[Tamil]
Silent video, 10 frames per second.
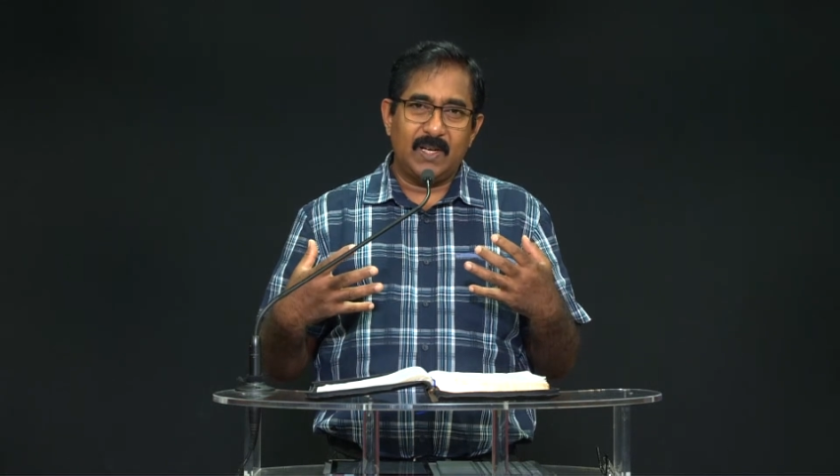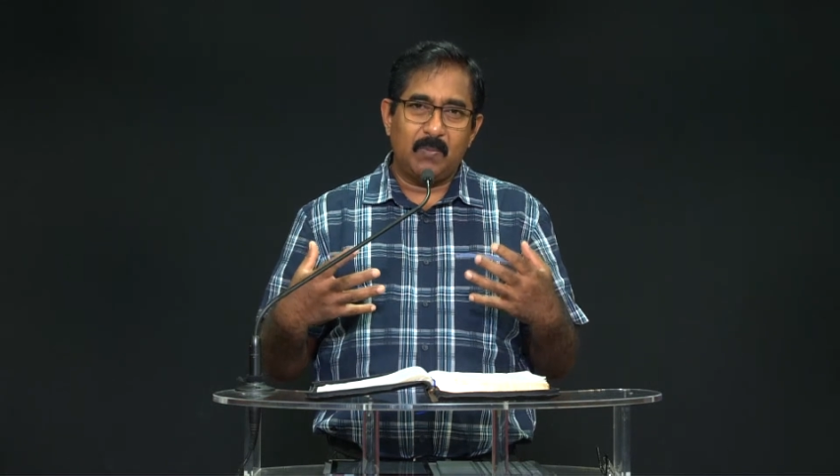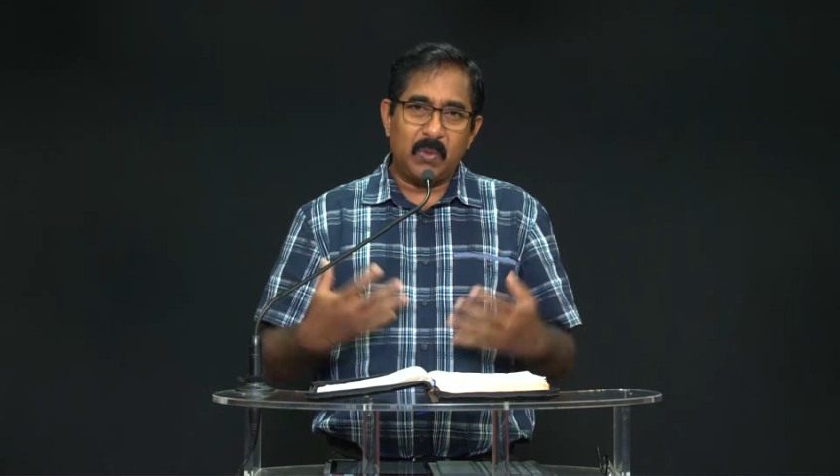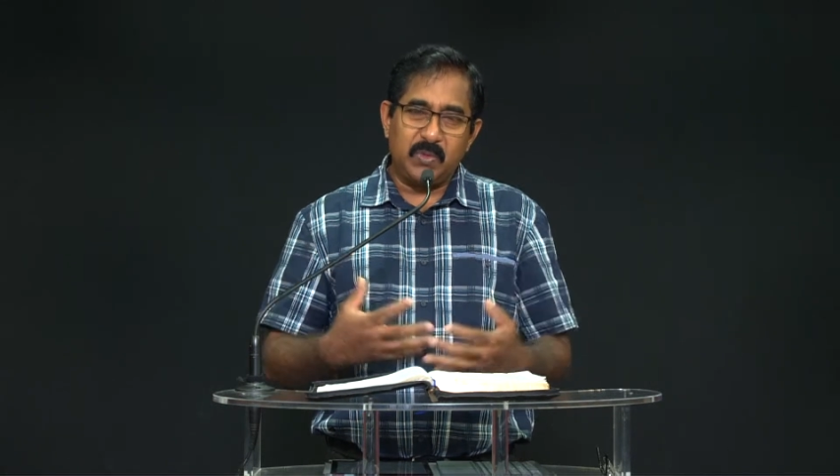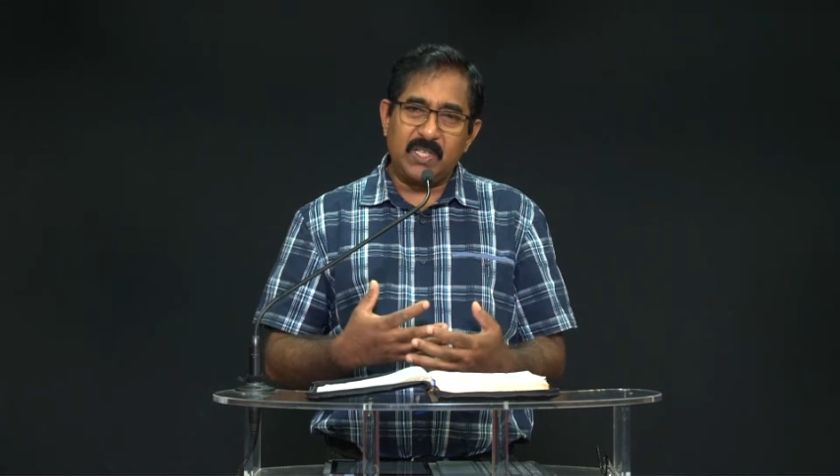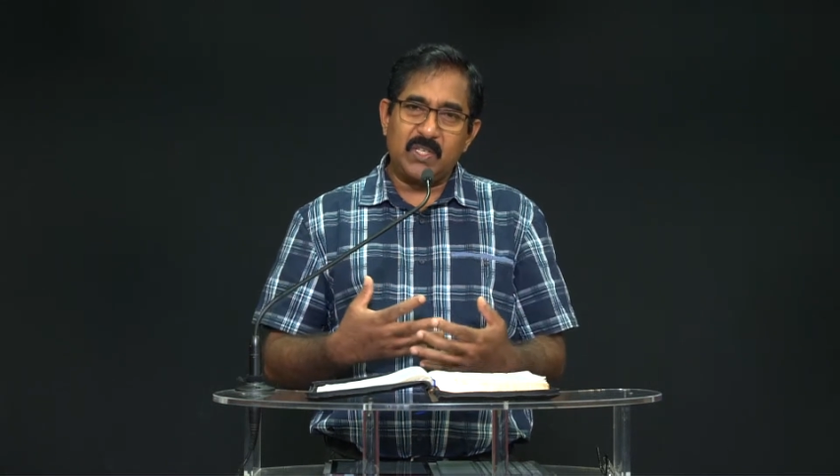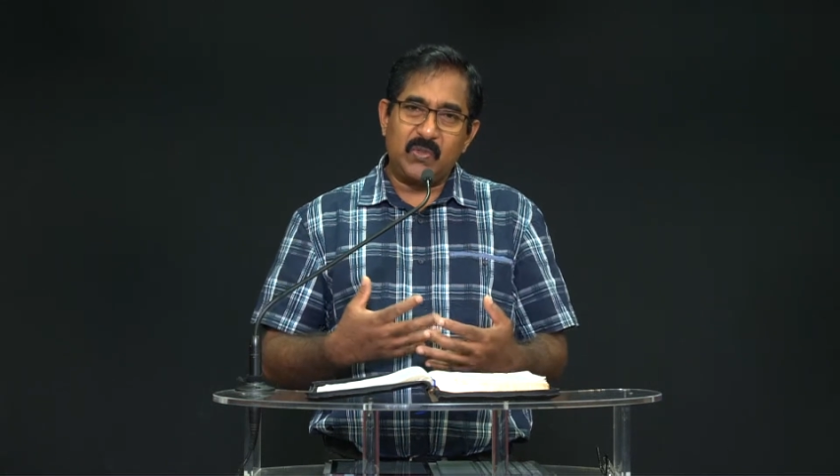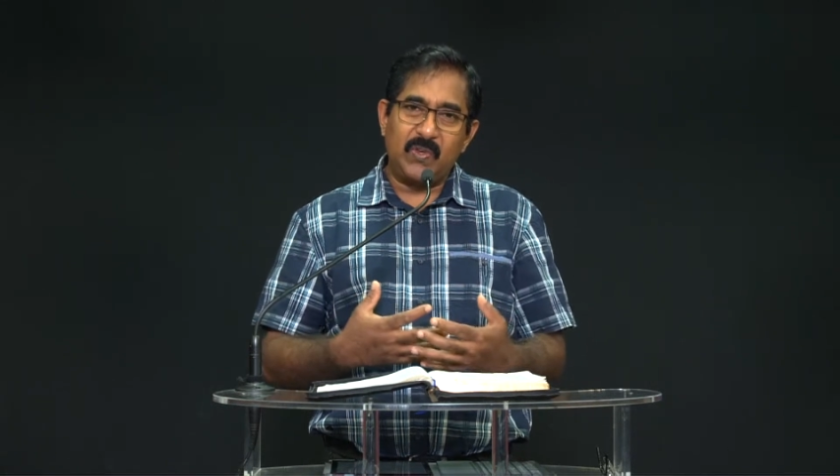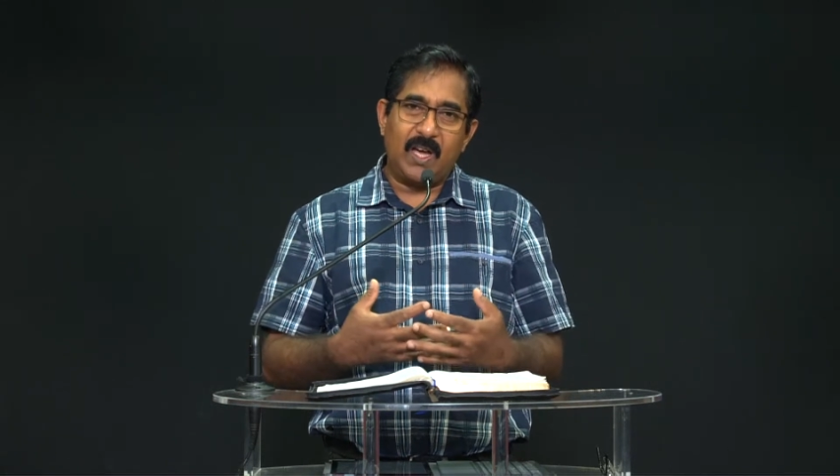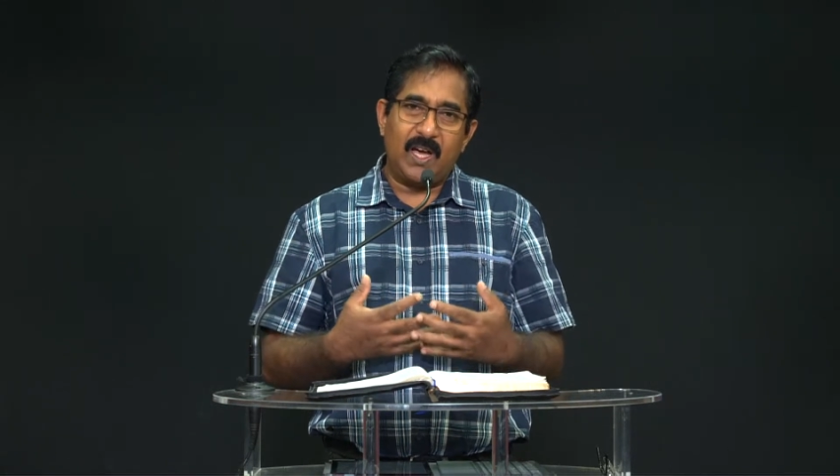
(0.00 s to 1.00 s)
புத்திர
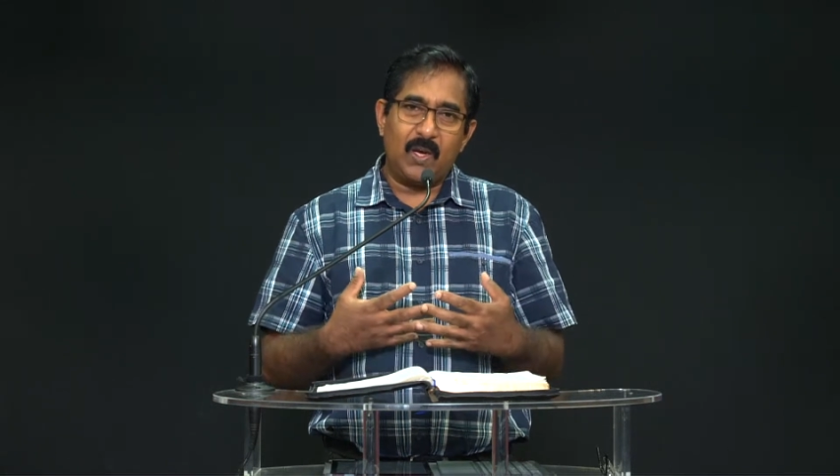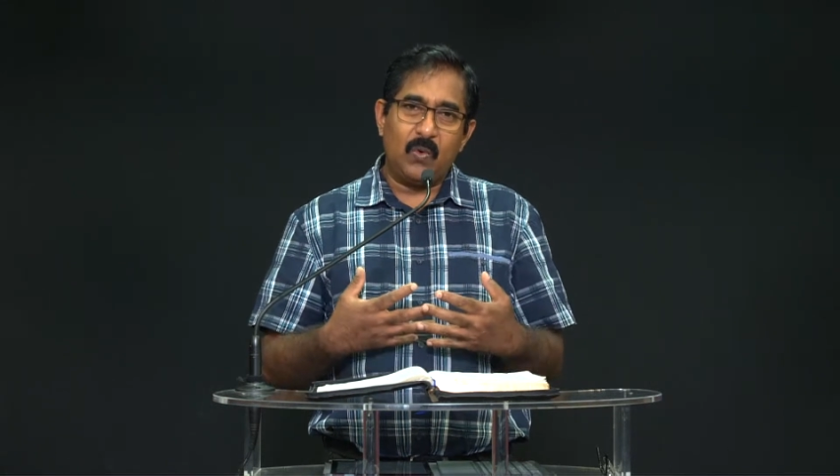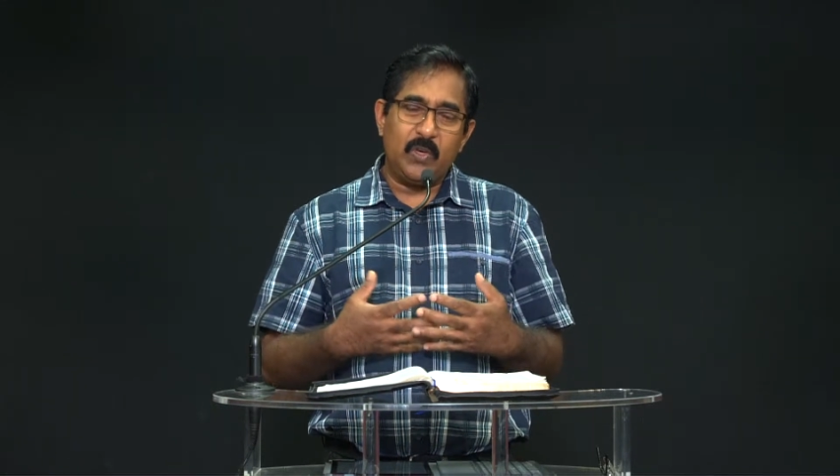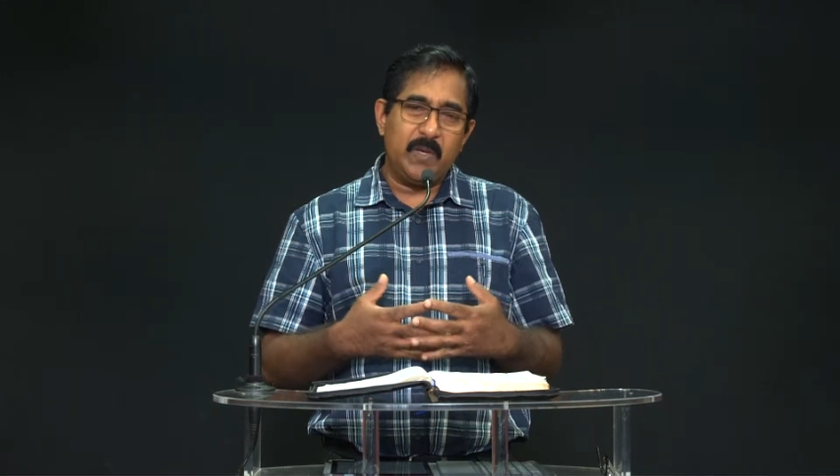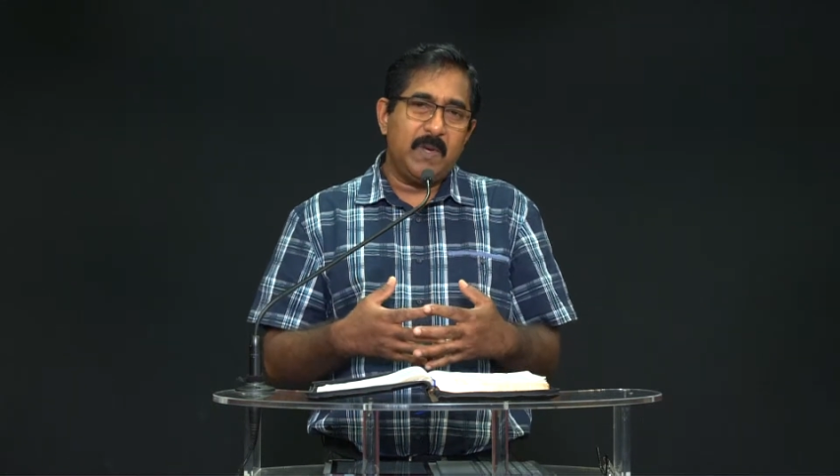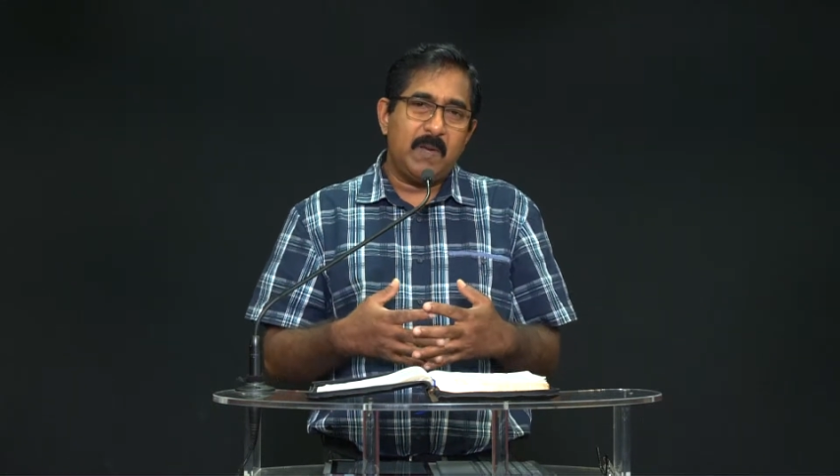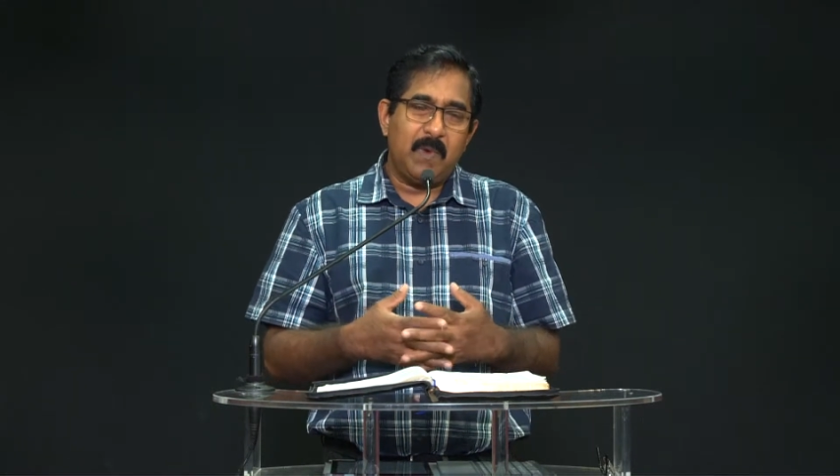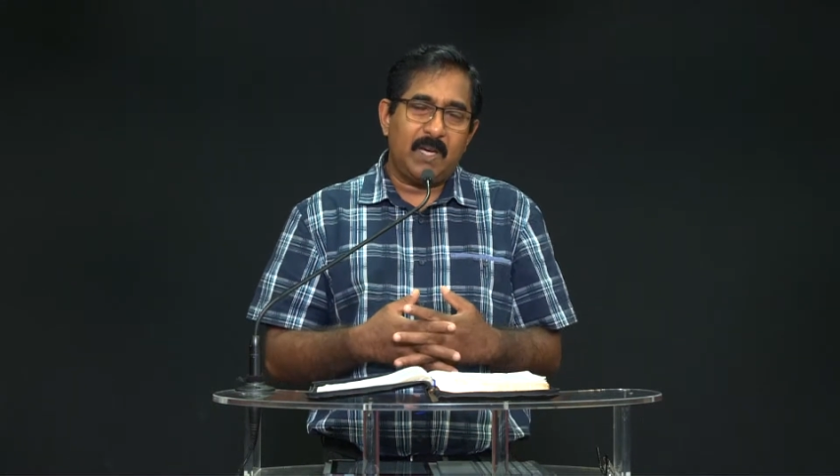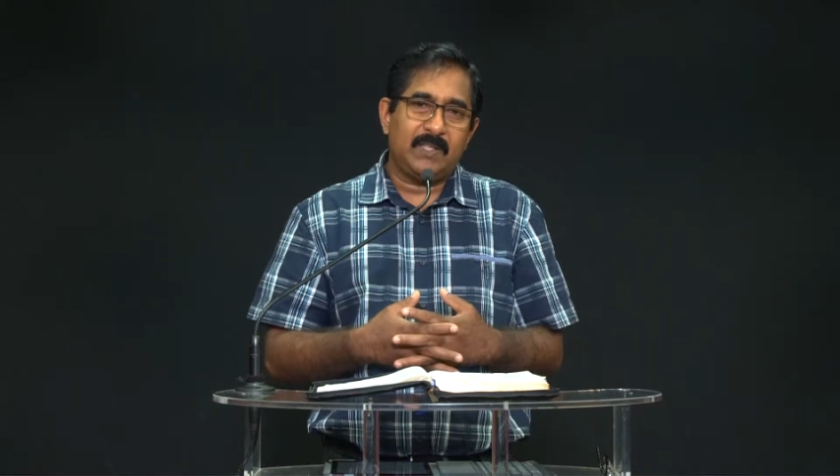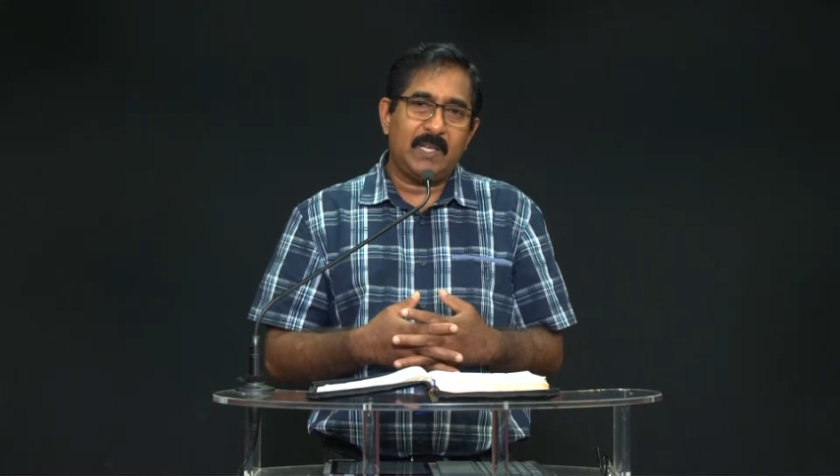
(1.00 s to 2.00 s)
சுவீகார உரிமை
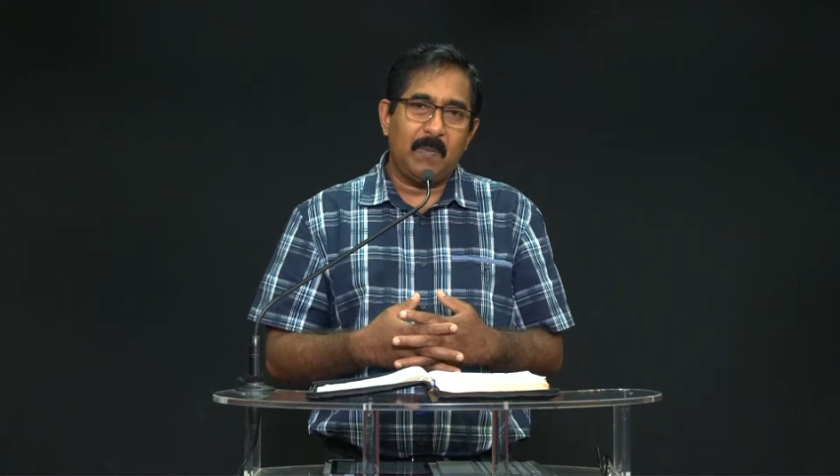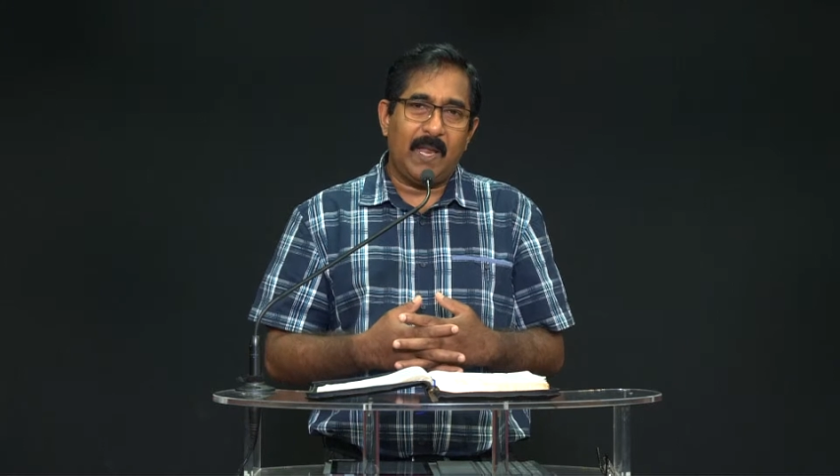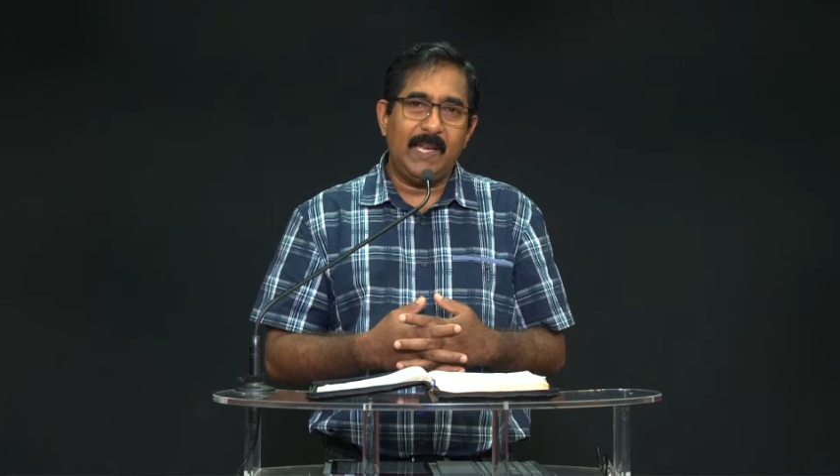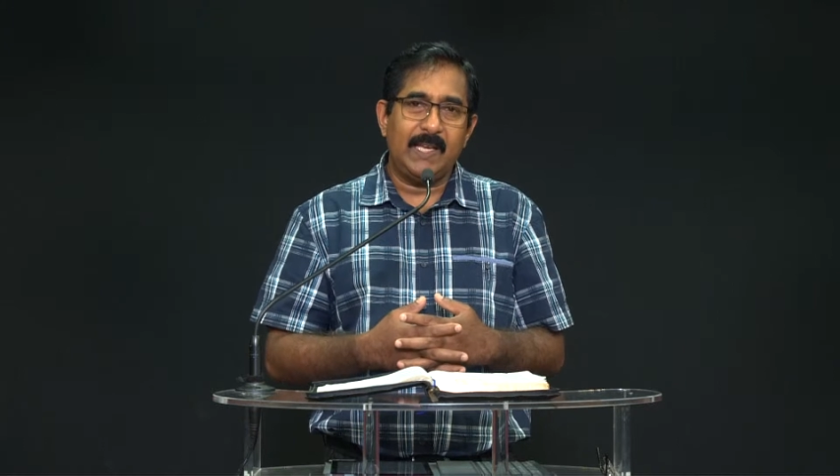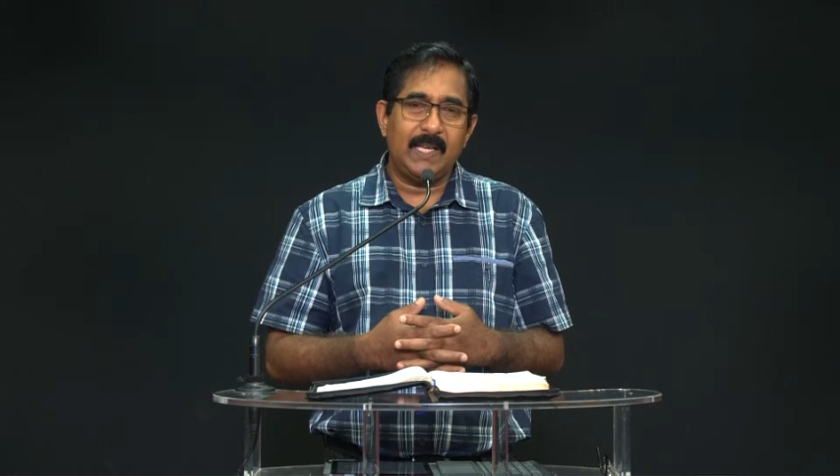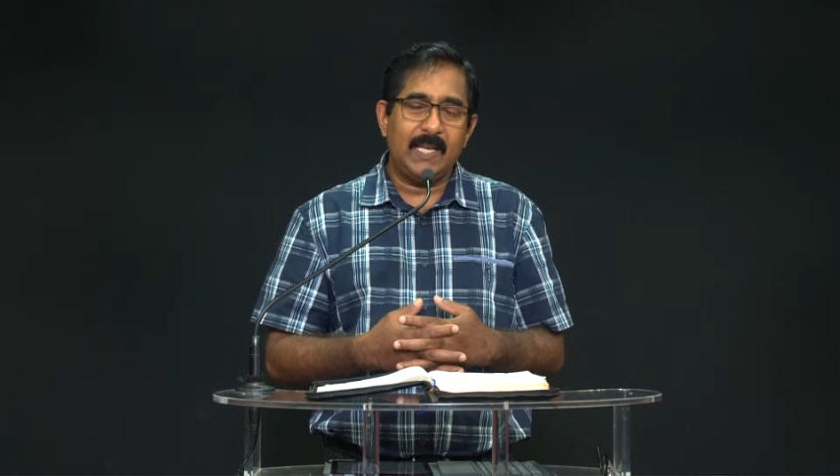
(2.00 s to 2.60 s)
மாத்திரமல்ல